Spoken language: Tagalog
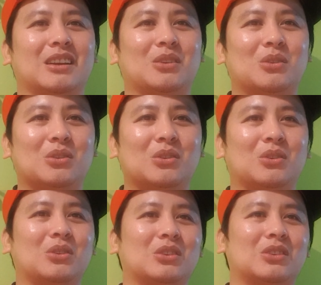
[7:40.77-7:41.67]
ako
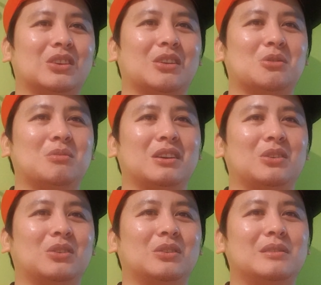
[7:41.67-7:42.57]
or ano ba
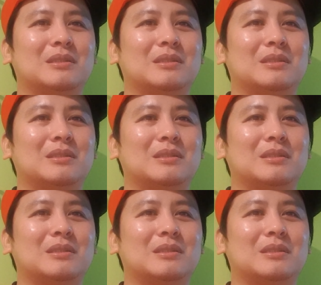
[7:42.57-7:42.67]
yung